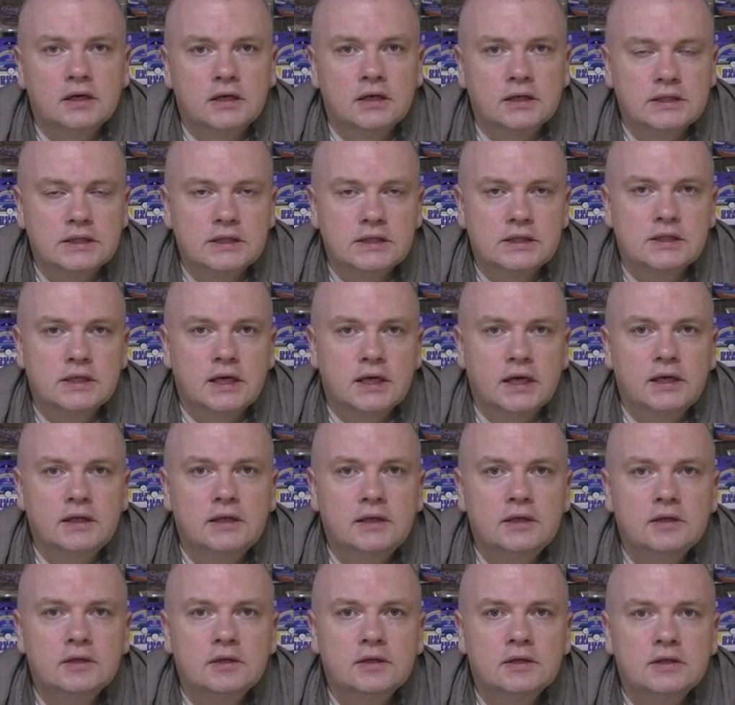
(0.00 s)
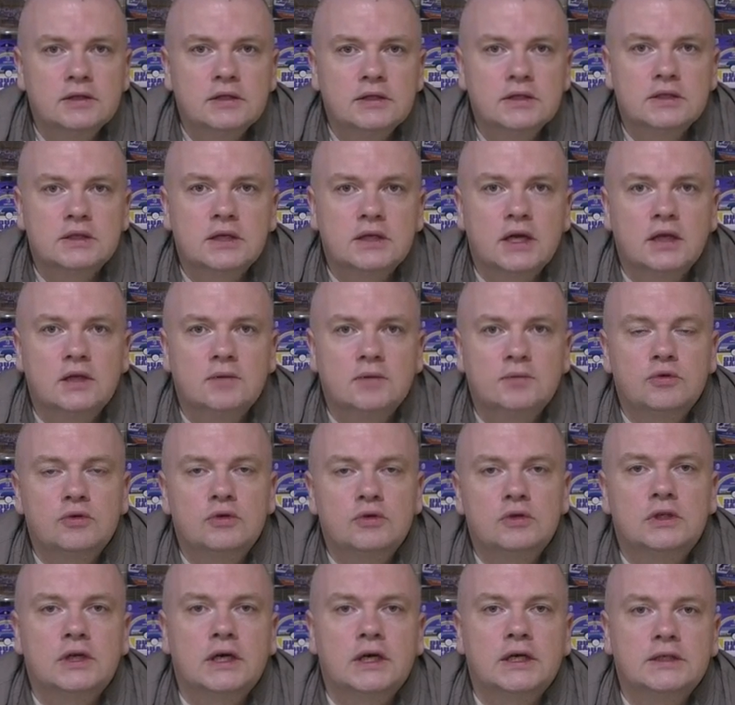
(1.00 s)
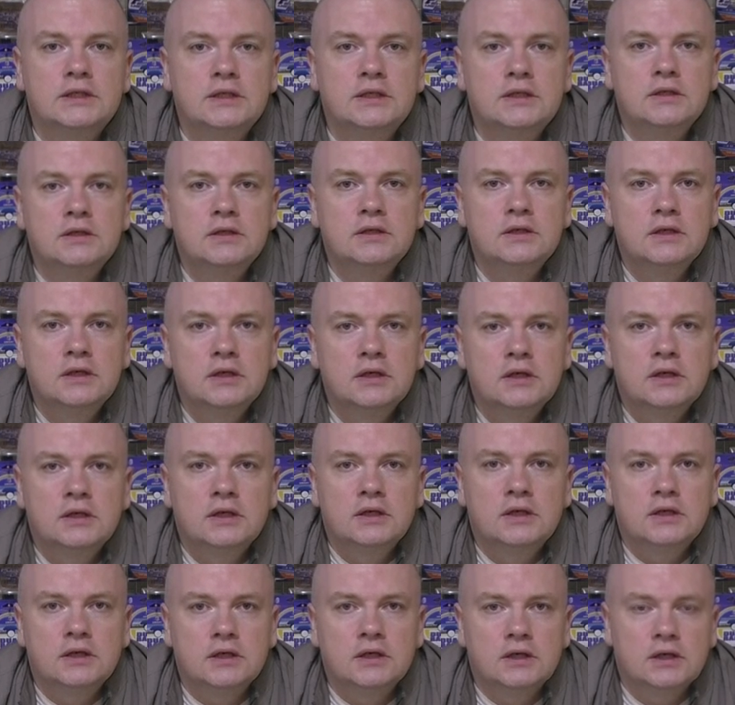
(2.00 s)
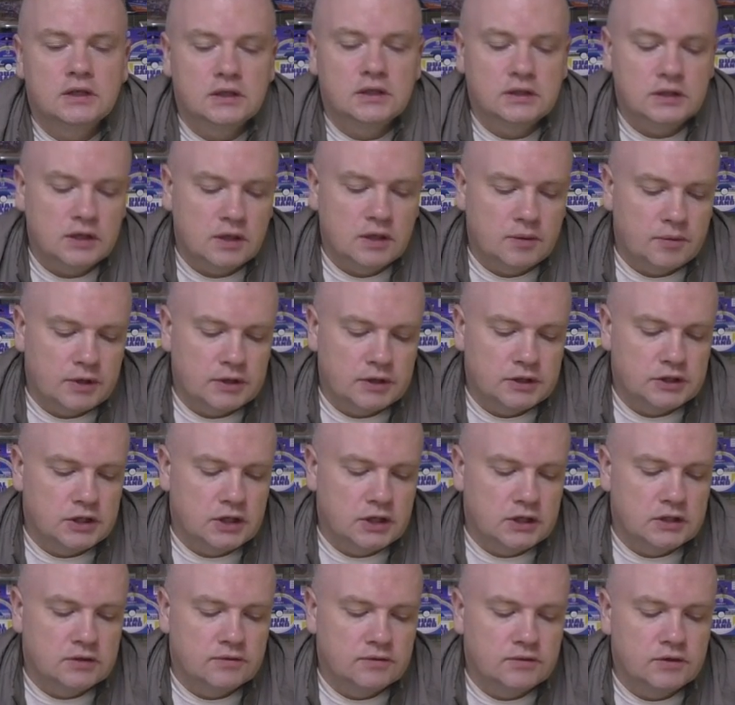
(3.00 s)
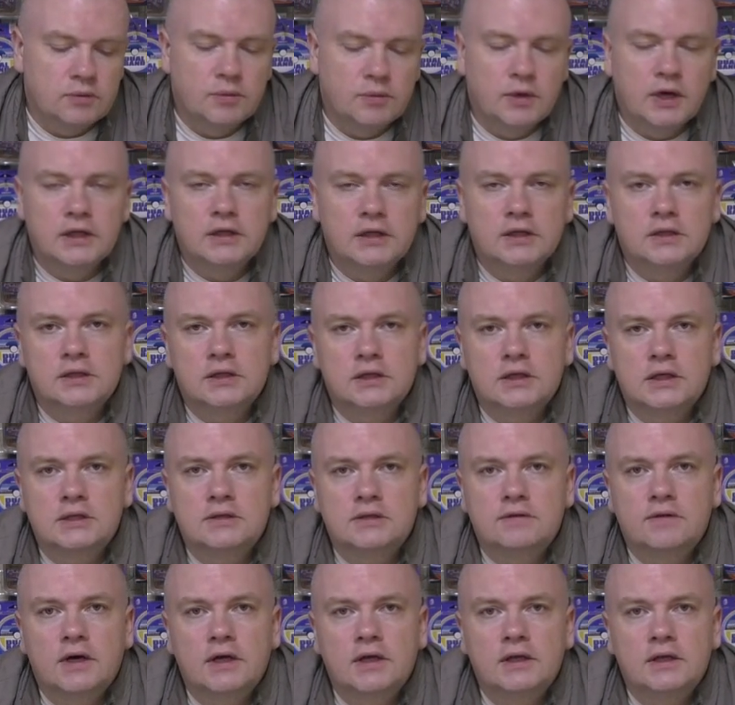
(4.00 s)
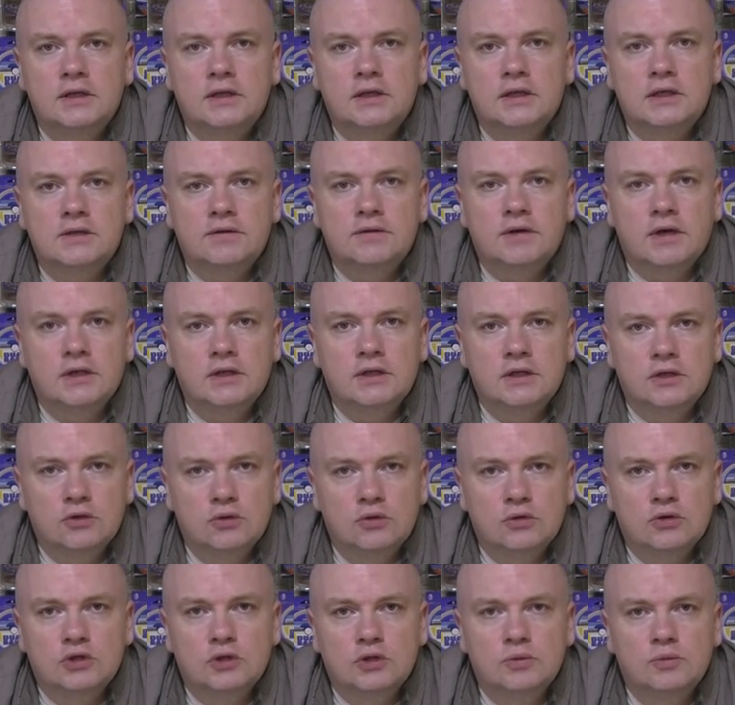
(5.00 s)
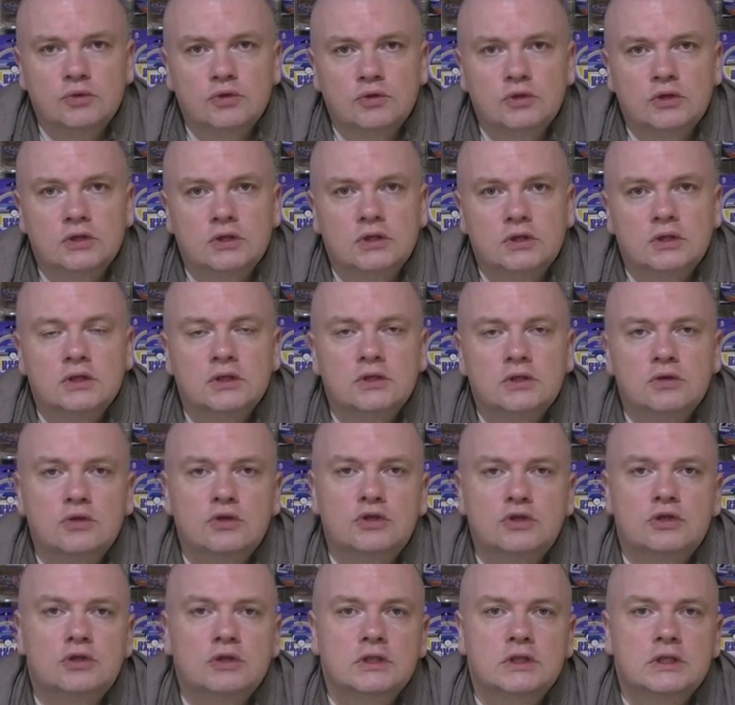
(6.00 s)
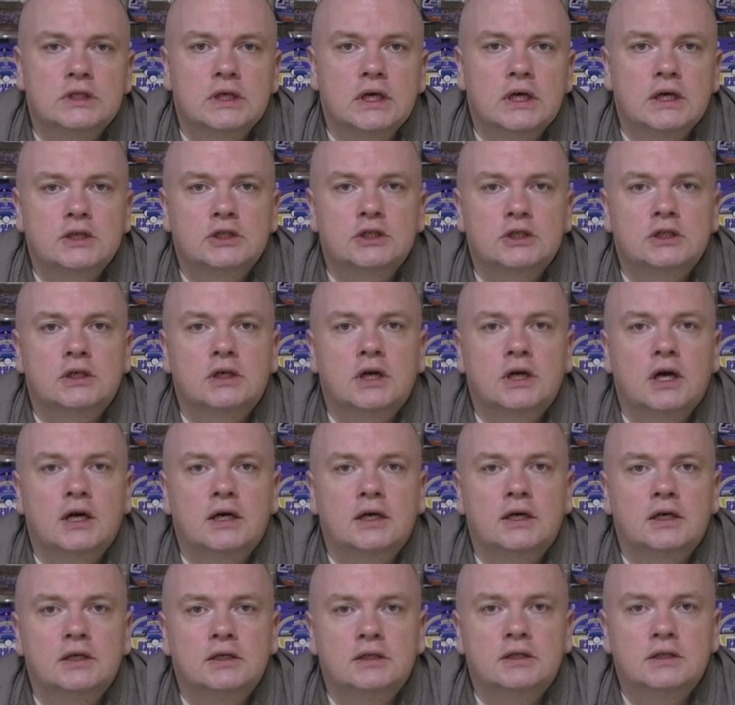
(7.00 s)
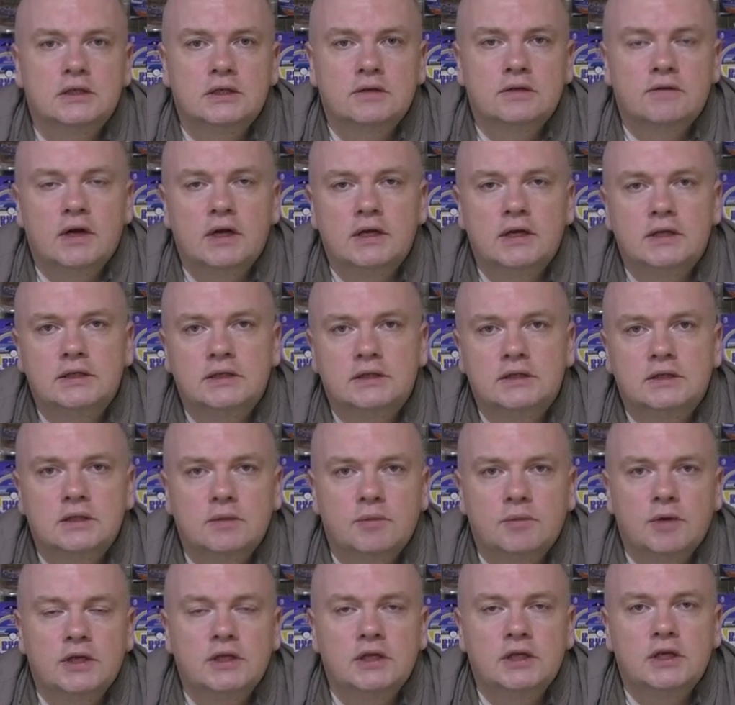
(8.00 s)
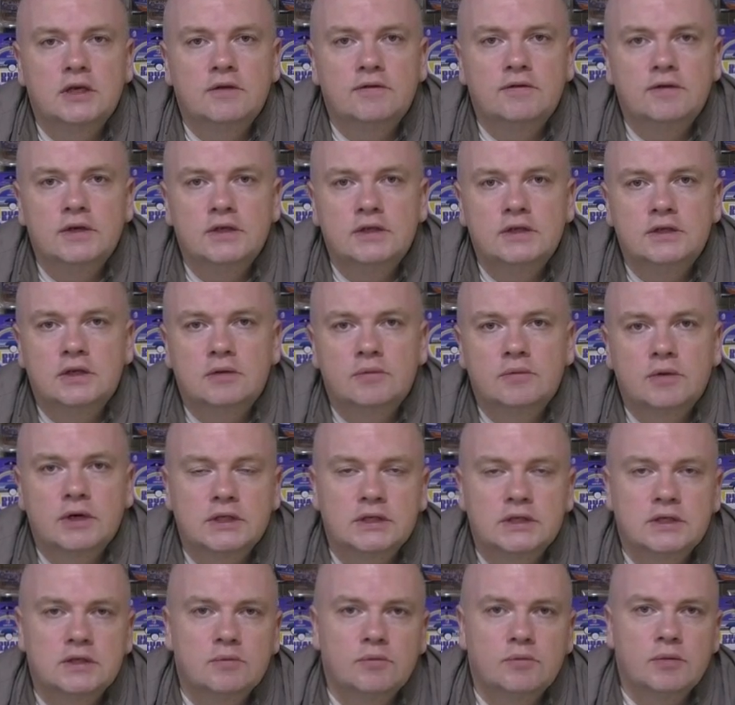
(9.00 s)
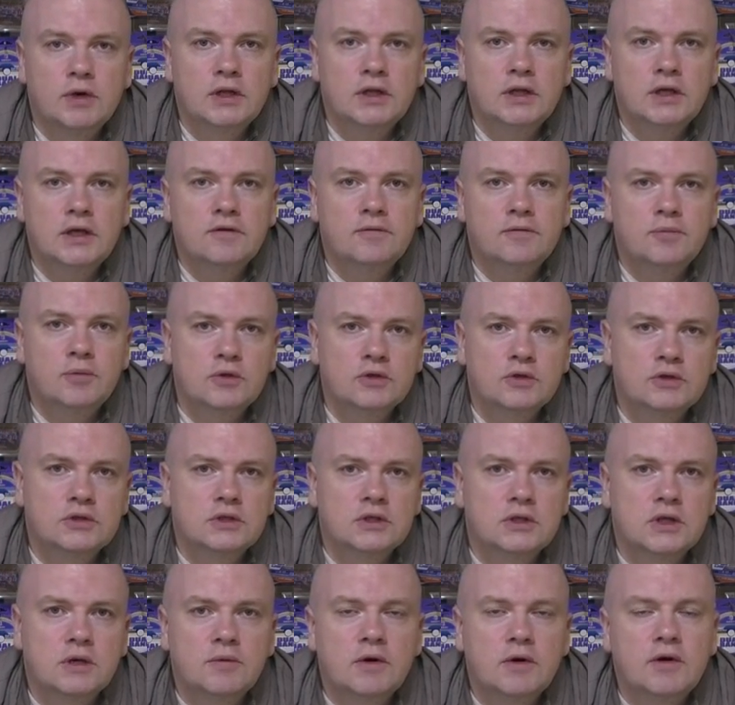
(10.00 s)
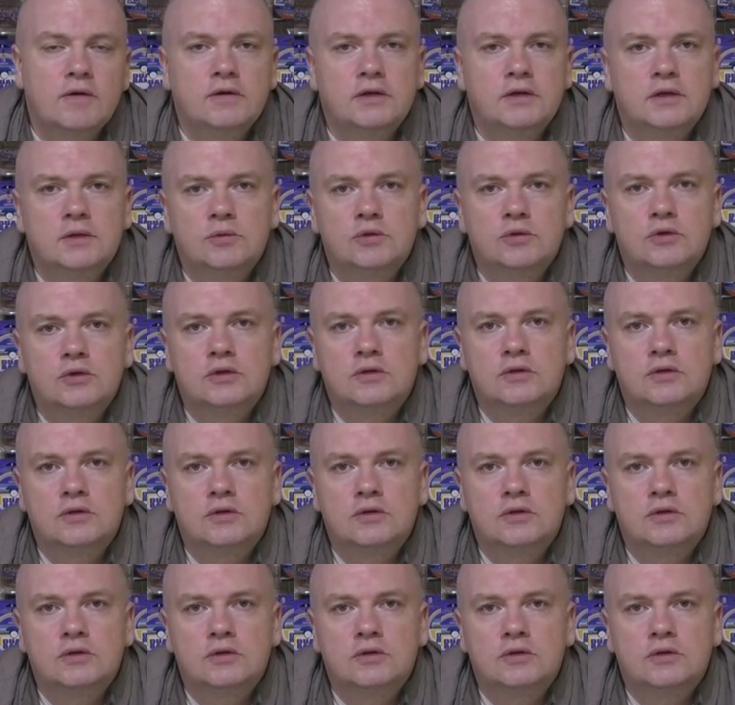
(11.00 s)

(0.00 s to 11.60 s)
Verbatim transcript: дизайн, дизайн будет один – Э, не обращайте внимания на название, название тоже будет точность так же, как и назывались Сабанеев лидер Максим Балаев, просто добавлено будет